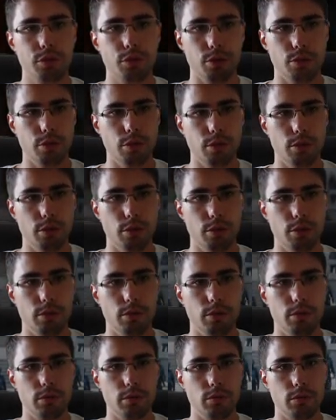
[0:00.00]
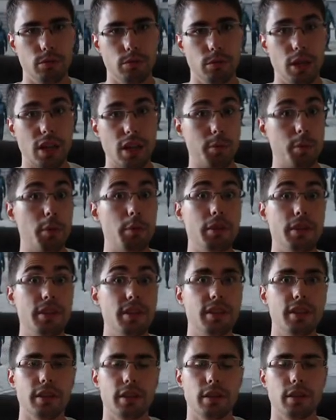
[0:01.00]
que l'aspect
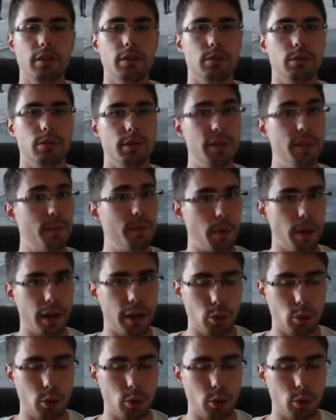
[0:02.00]
manichéen euh, disparaît